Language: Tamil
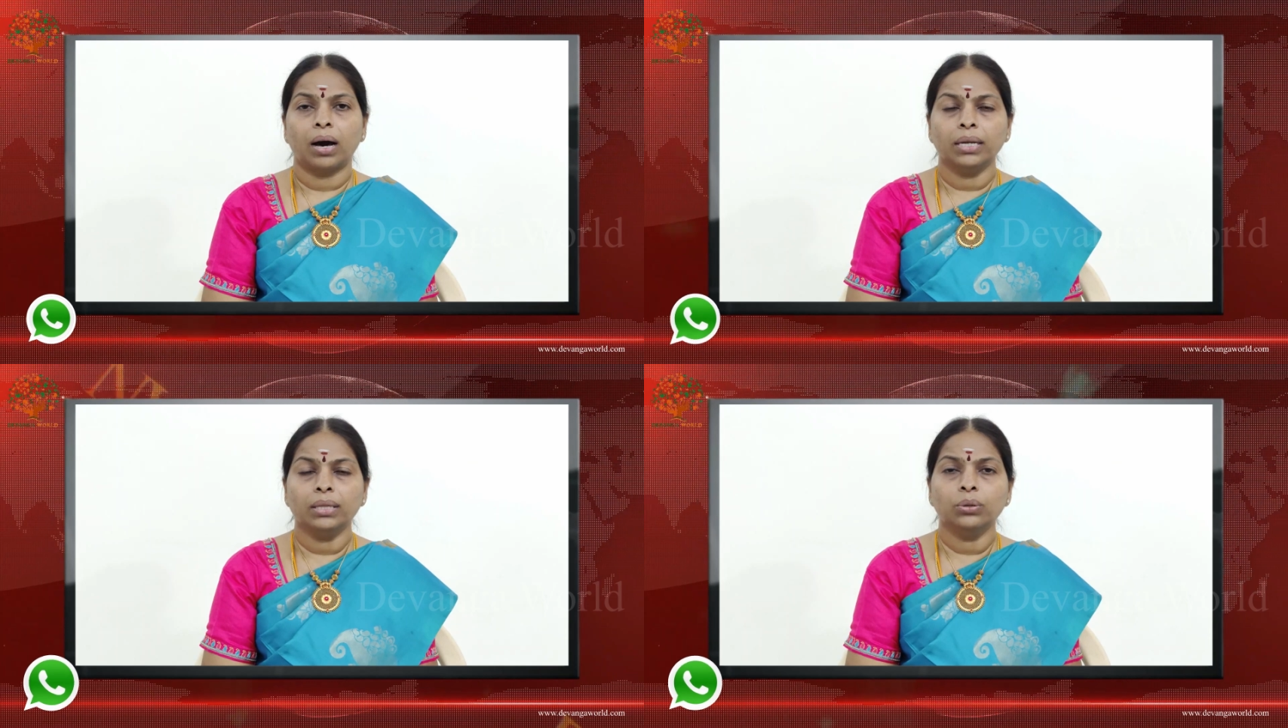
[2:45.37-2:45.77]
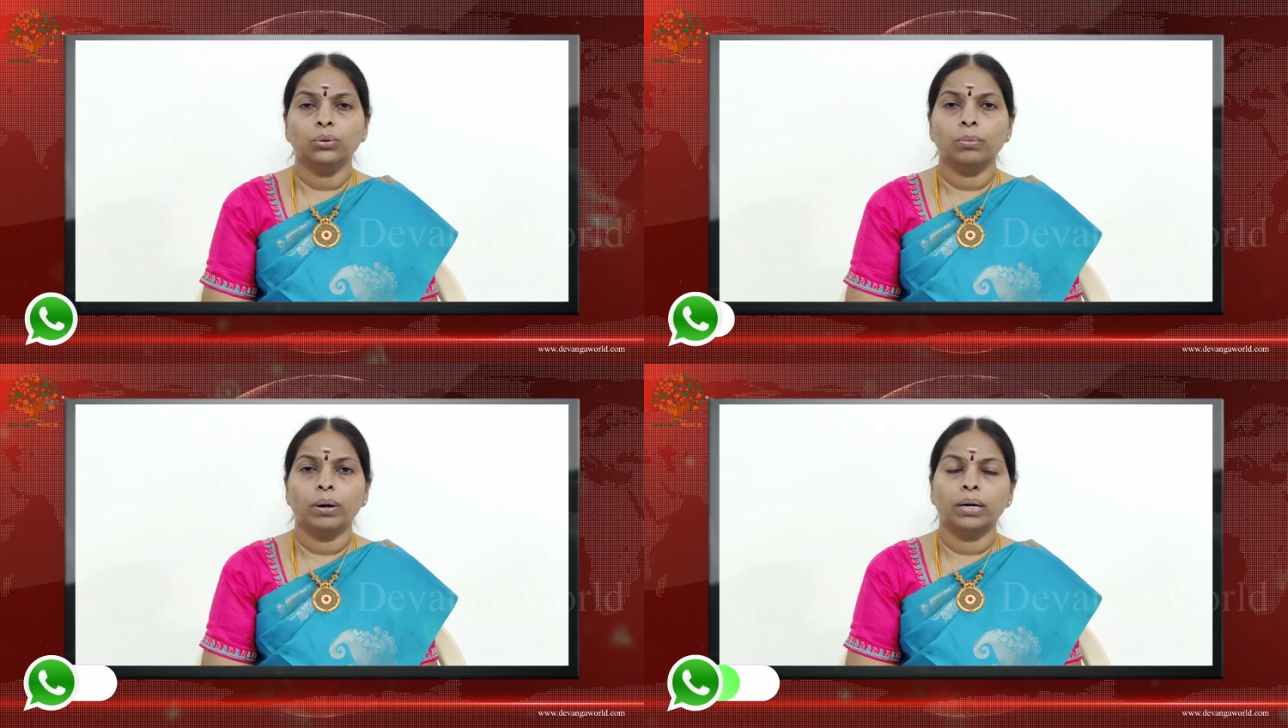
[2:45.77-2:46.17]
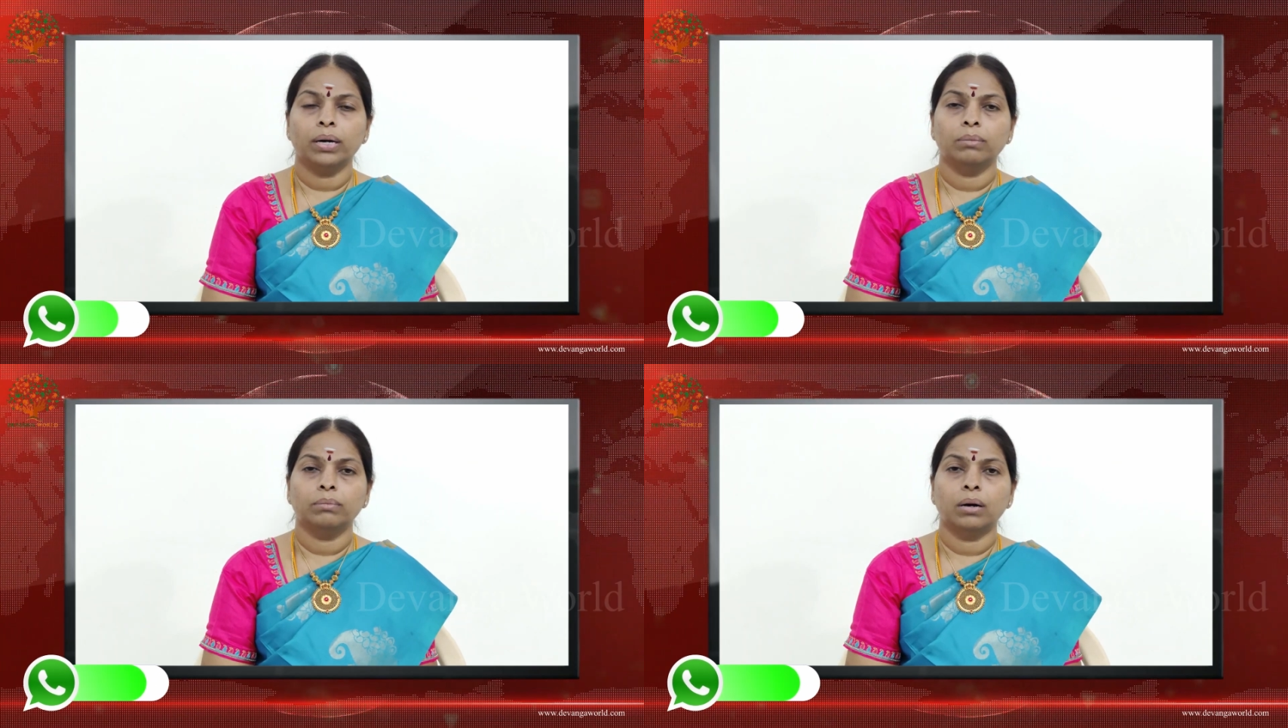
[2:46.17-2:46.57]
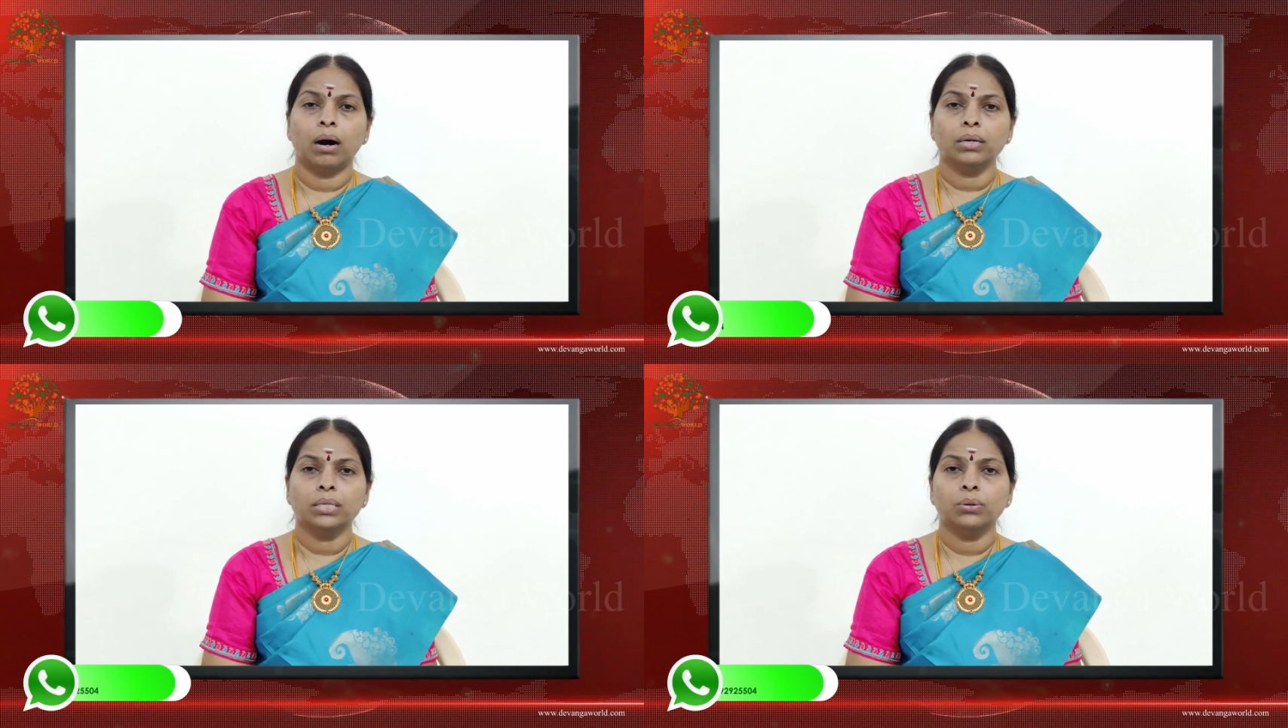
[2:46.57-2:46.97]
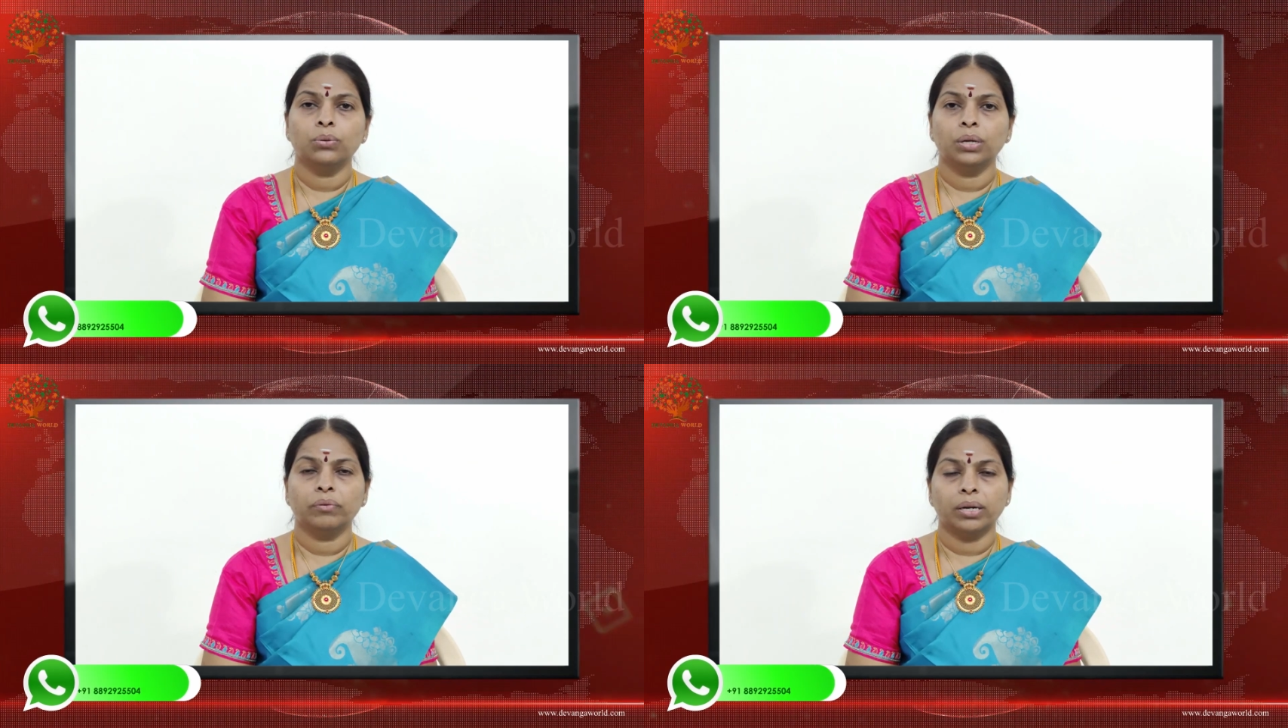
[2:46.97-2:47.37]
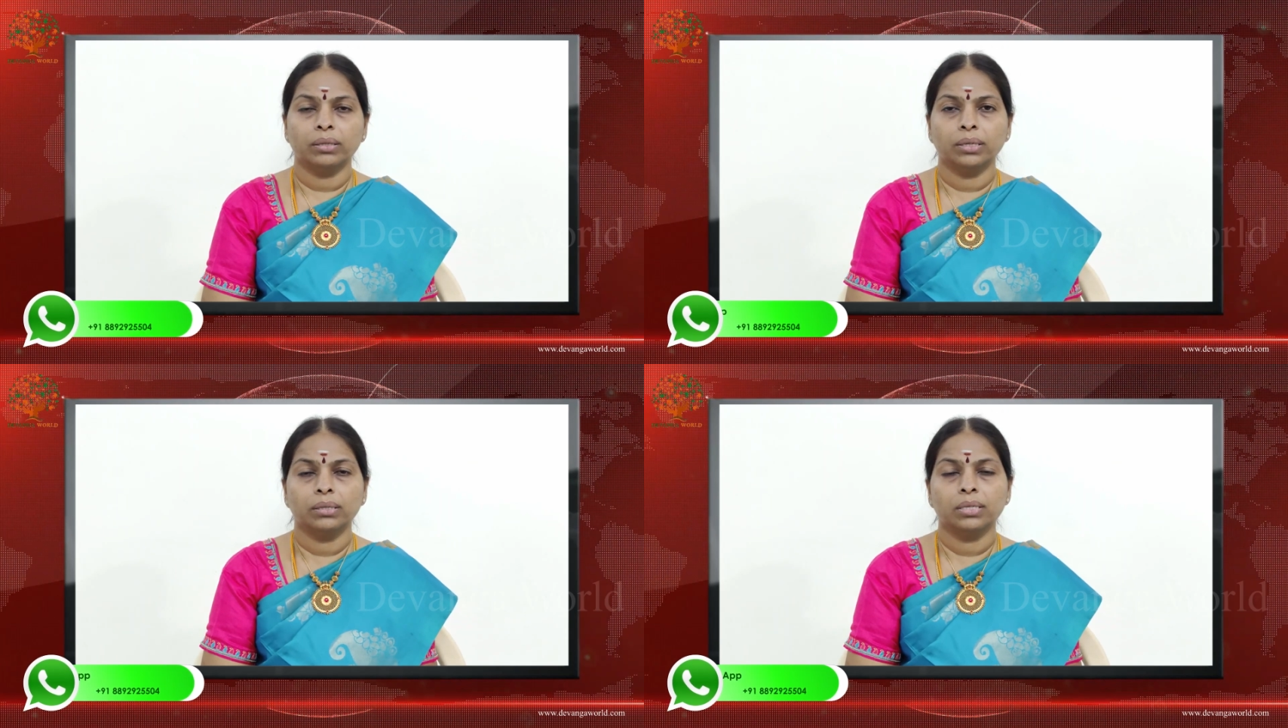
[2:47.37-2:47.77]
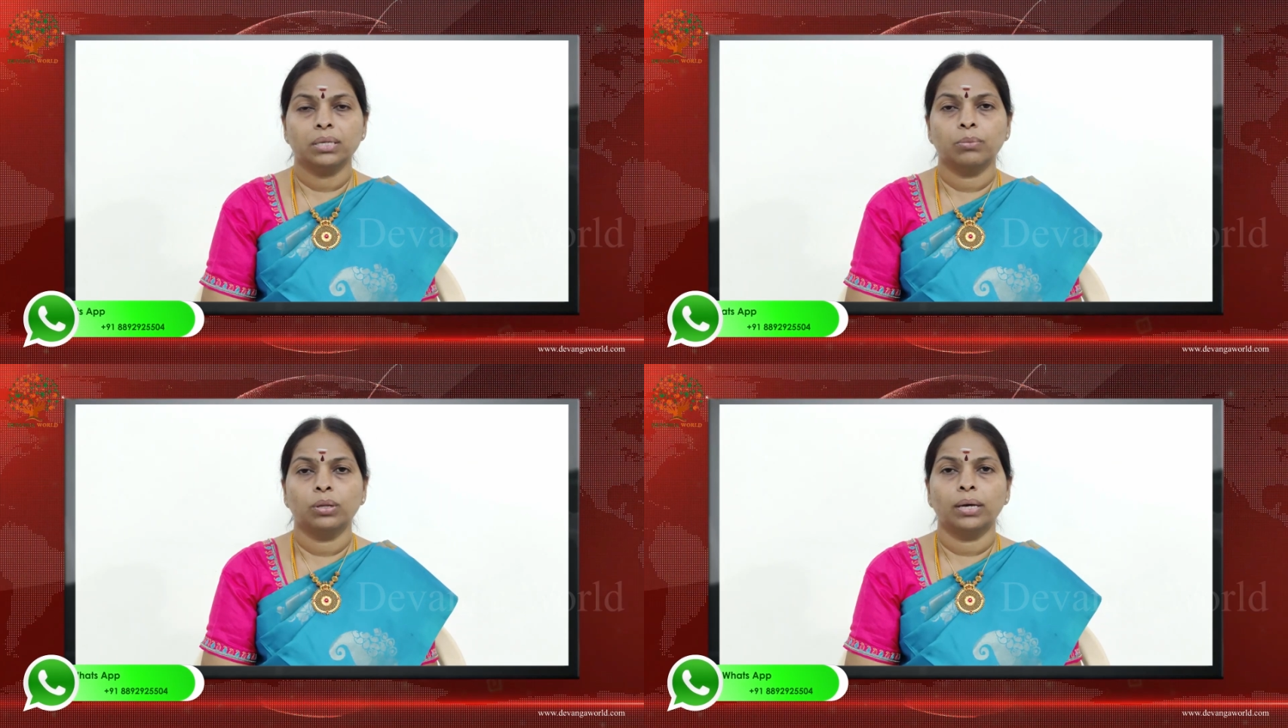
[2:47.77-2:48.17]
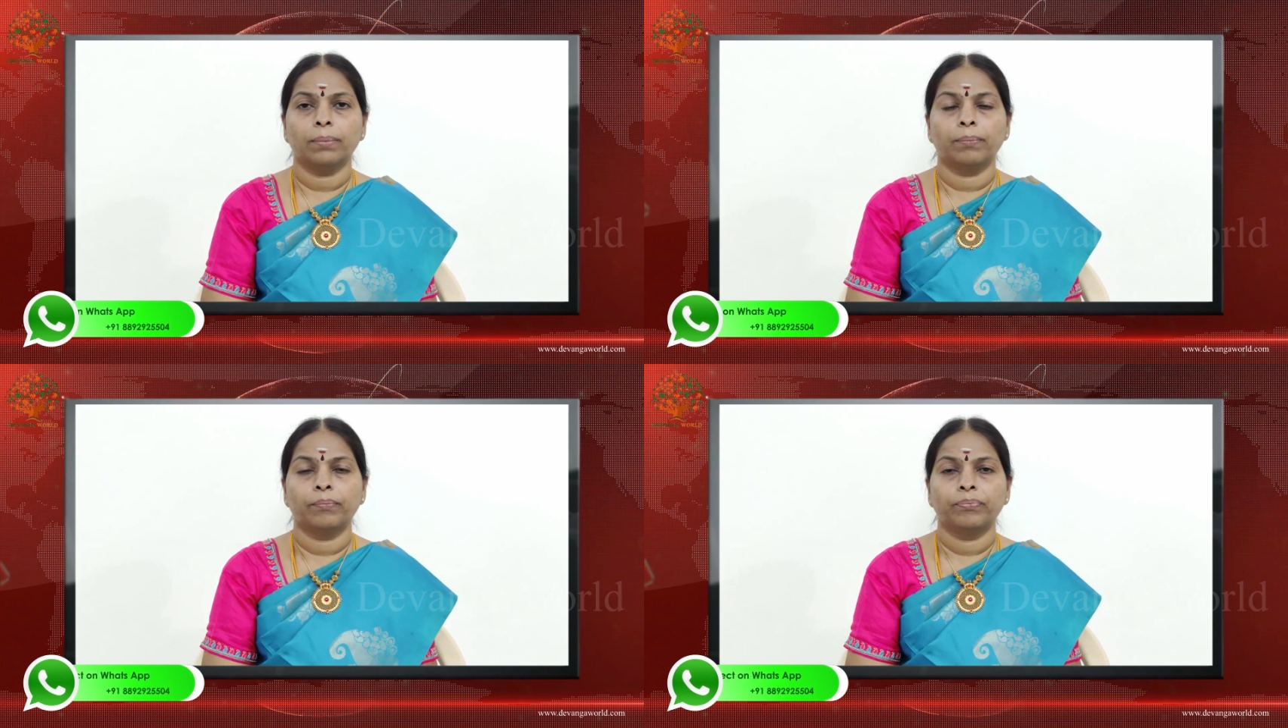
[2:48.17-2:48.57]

அனைத்து குருமார்களும் ஆசி கூறி வளர்த்தெடுத்த சமுதாயம்